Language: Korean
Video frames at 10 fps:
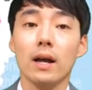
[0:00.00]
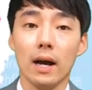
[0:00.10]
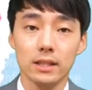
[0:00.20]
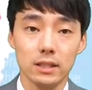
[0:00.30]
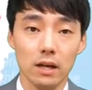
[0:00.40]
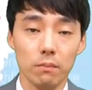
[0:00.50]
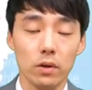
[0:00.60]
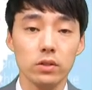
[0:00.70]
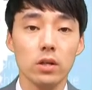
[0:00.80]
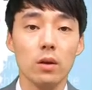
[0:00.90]
같이
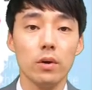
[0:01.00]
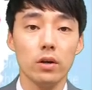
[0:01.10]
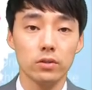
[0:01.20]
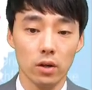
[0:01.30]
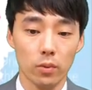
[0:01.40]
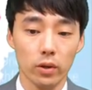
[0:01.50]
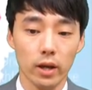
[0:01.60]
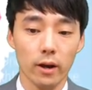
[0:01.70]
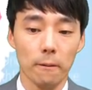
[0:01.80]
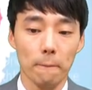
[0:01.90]
한번 설명을
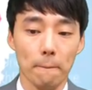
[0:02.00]
드려볼게요.